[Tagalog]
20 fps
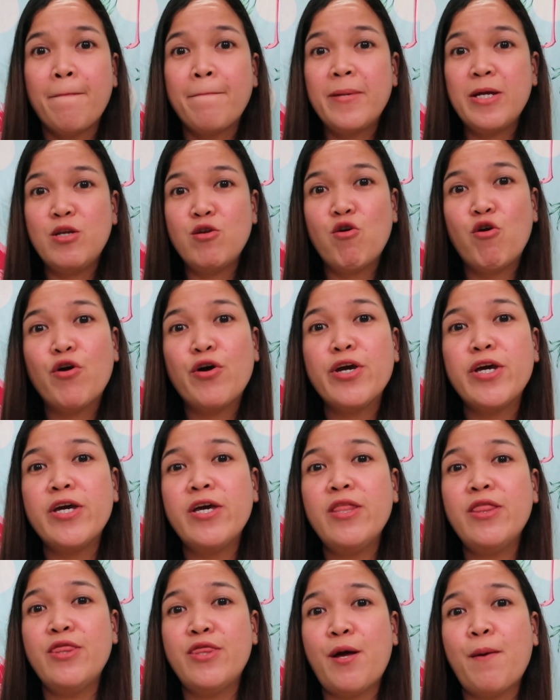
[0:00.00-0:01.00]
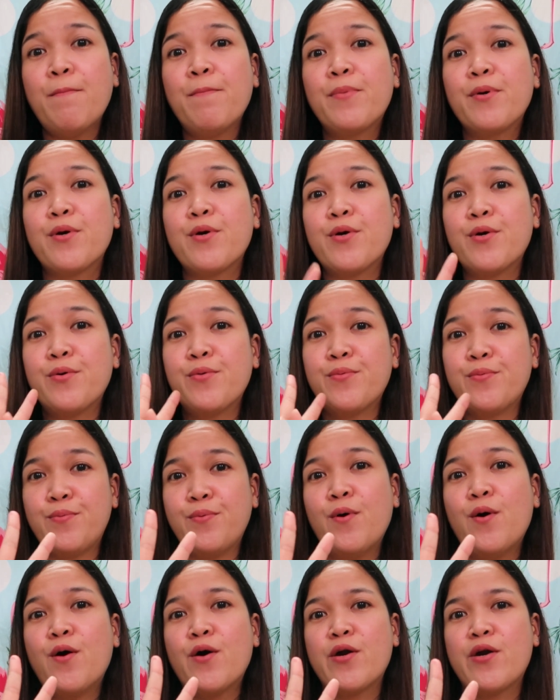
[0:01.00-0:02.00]
Pinoy number
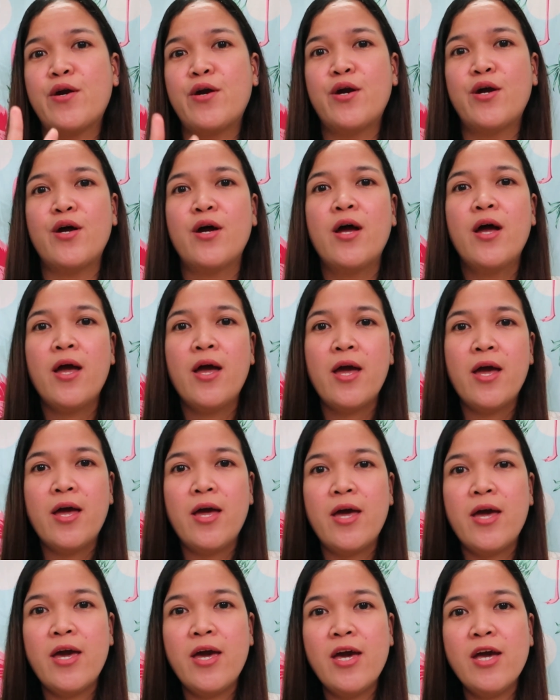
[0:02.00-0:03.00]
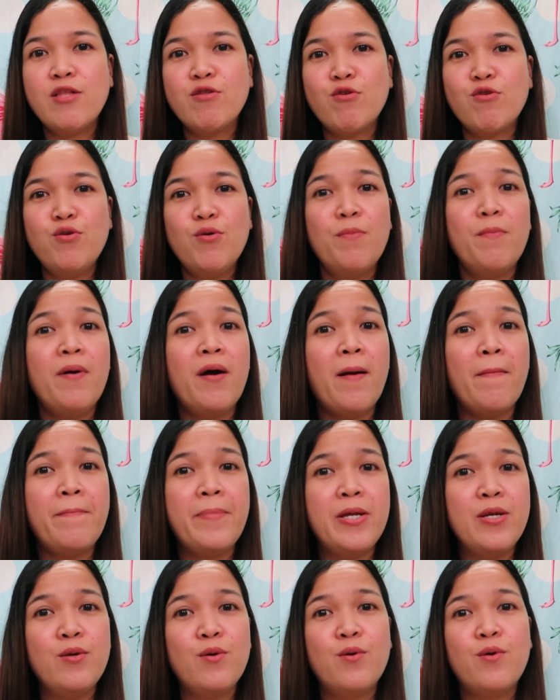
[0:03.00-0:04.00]
4. Ito yung
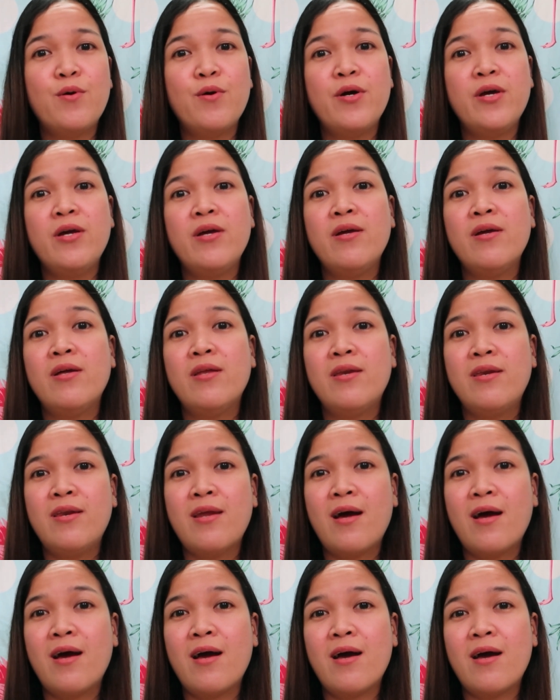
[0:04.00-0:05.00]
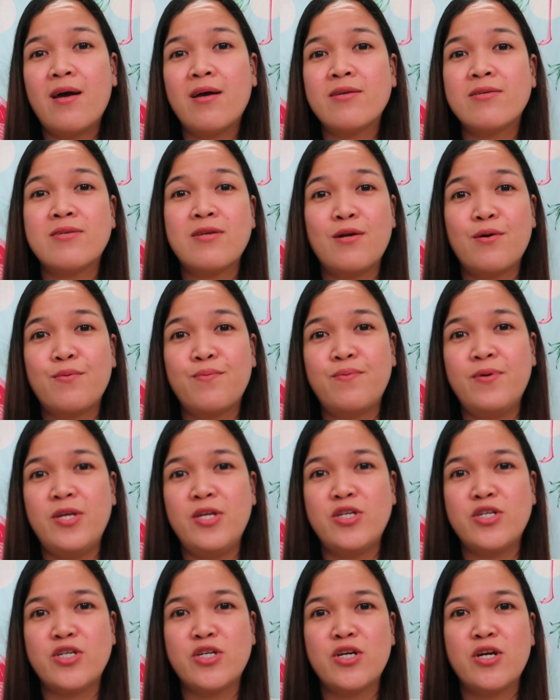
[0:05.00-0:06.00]
mga Pinoy na
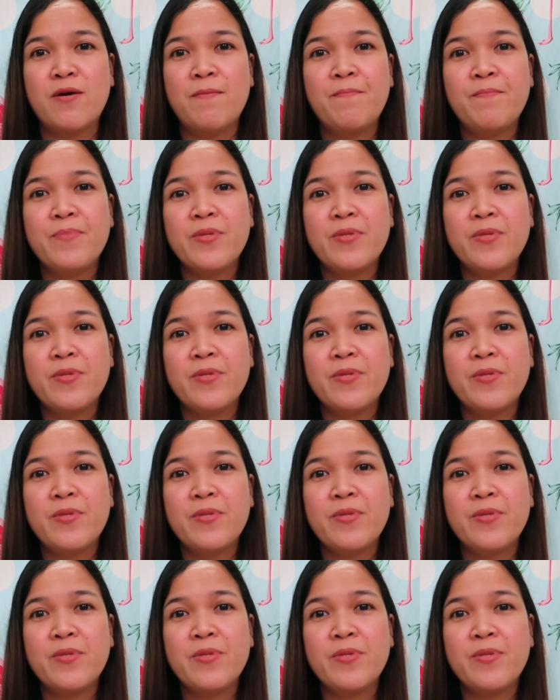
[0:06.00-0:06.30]
selfish.